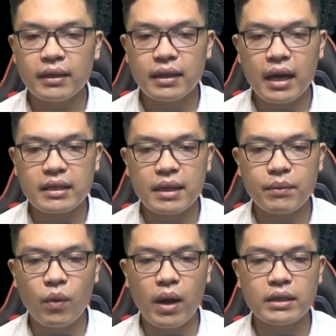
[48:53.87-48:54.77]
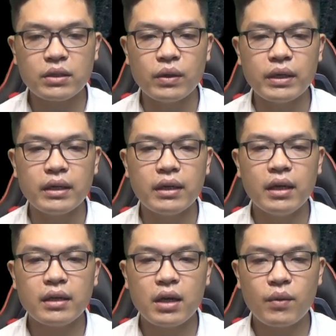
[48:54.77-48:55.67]
ta đã xem qua rồi,
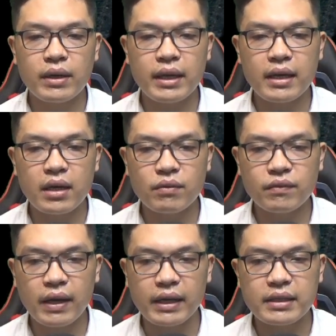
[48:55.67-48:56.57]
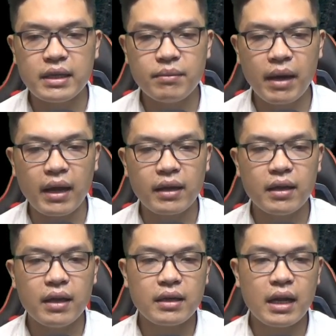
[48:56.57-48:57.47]
cơ quan kia không phải trí mạng,
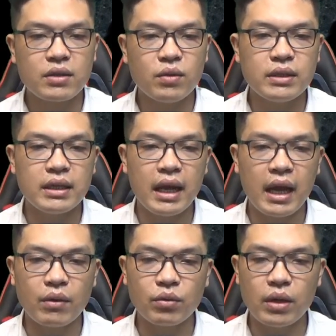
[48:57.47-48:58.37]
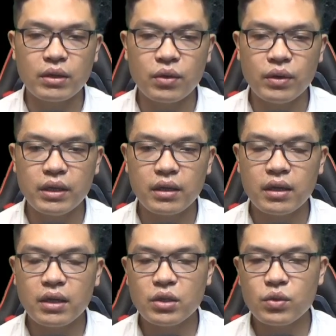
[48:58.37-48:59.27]
đa số chỉ là ảo thuật thôi,
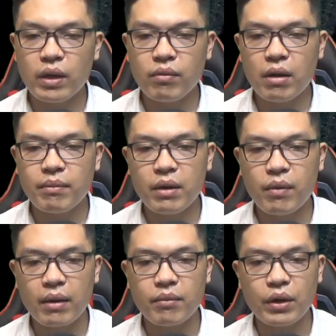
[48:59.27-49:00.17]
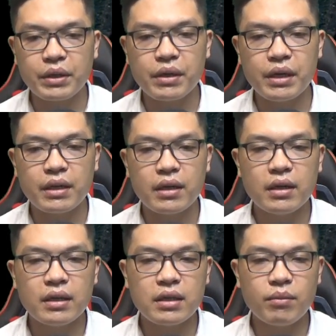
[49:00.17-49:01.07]
chủ yếu là mê hoặc mọi người,
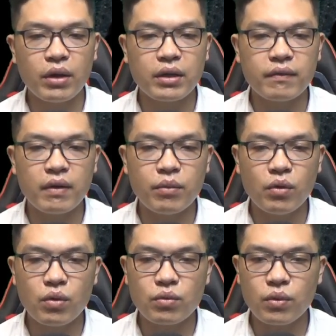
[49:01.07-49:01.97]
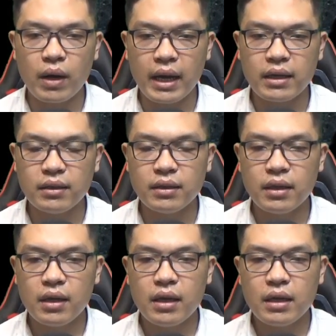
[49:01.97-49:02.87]
dẫn mọi người vào bố cục của hắn.
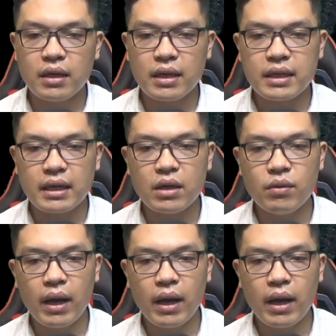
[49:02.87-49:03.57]
Ninh Dạ cứu